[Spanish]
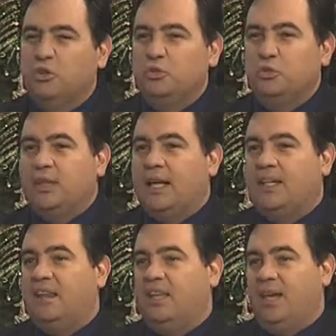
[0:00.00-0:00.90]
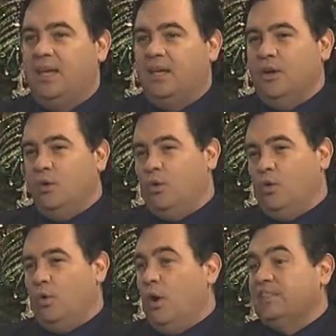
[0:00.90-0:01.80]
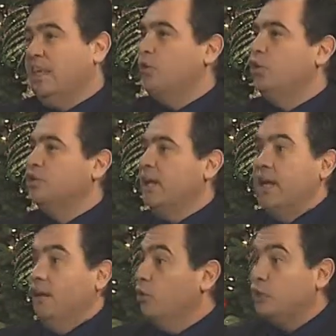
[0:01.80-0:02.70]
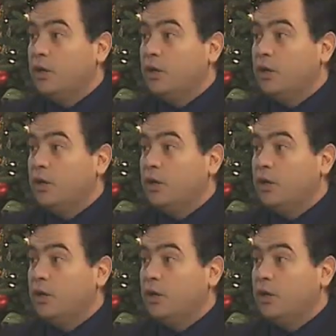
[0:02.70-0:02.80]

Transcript: tú tratas de o, hacer cosas que no te